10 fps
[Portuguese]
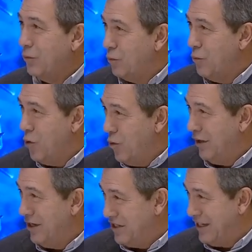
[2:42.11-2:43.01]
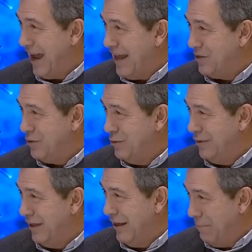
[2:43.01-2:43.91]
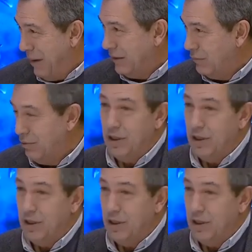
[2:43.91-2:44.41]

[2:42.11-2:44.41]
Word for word: tomou este caso a peito